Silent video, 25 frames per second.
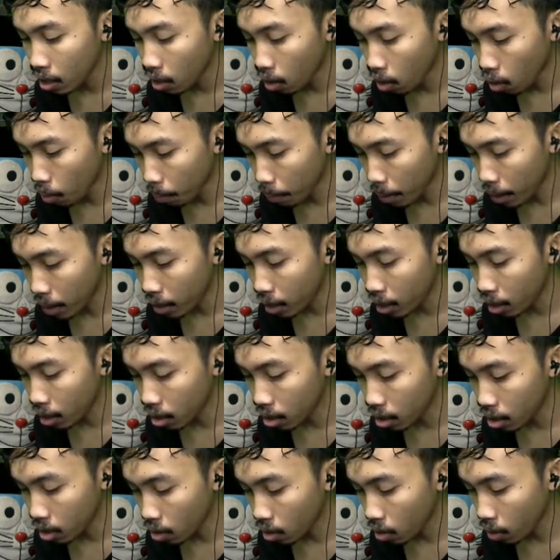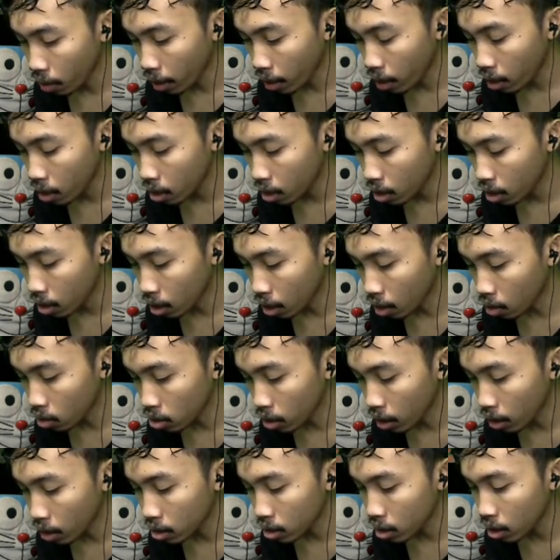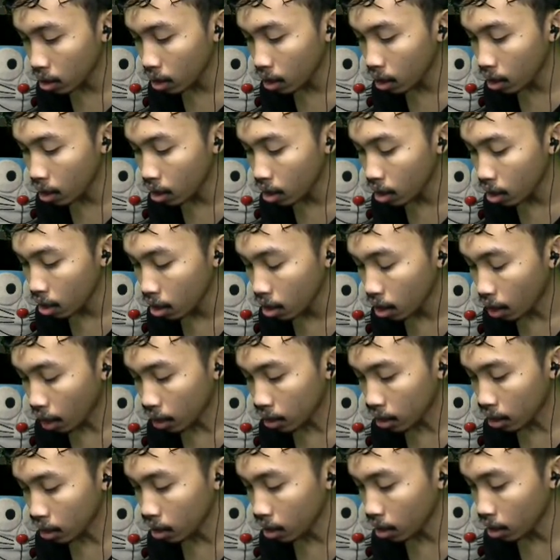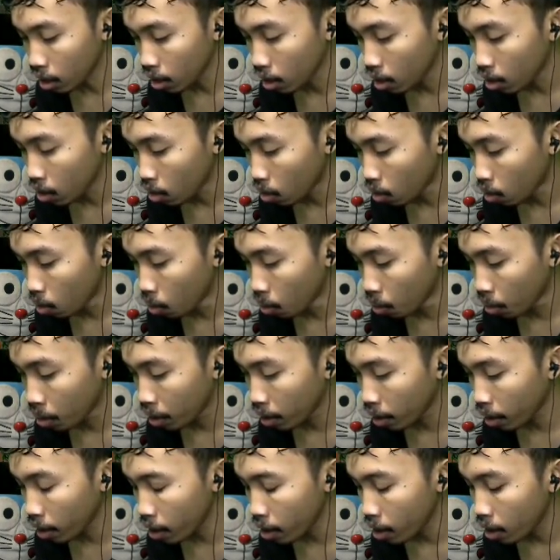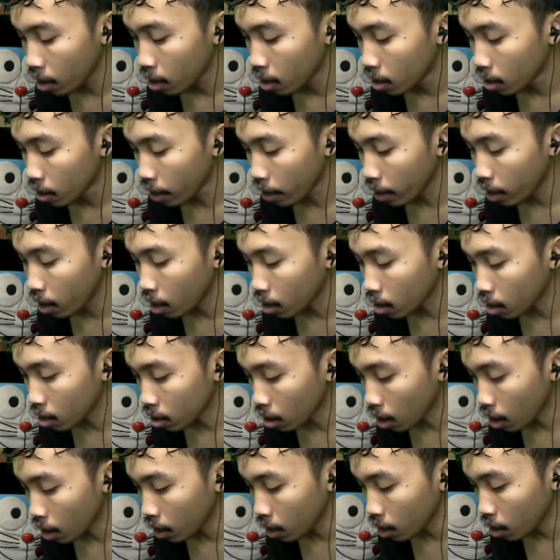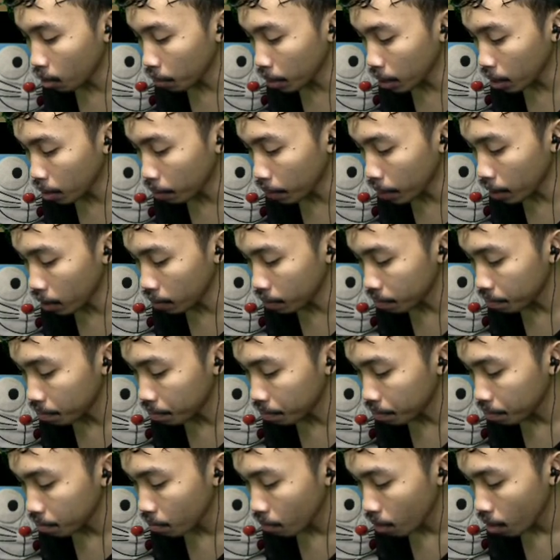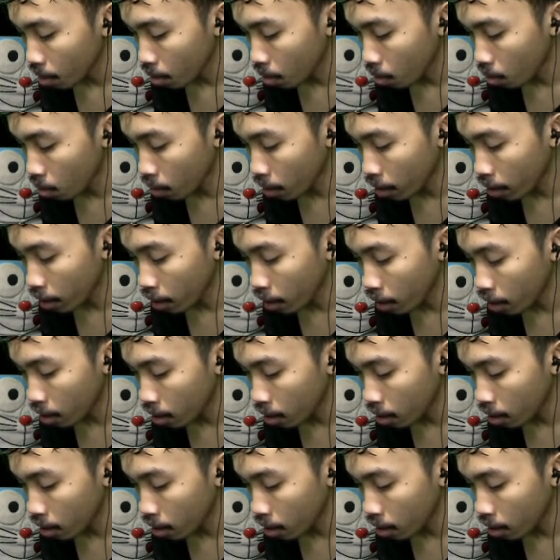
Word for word: Oh my god. Oke, okay, kita harus naik ke sini. Katanya. Oke, okay, naik ke atas lagi, teman-teman. Oke. Okay.